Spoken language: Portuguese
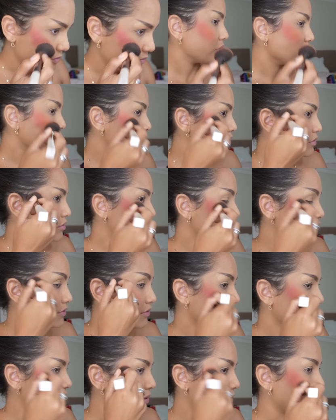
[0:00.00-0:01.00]
meu Deus, tá
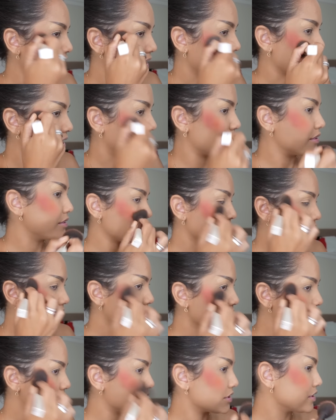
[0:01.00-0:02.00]
ficando amarelo com
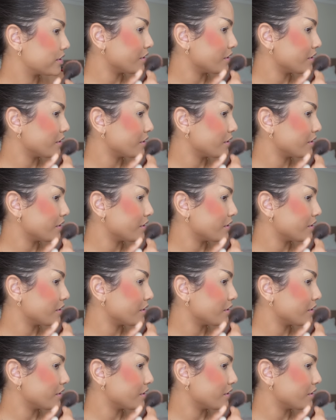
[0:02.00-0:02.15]
laranja,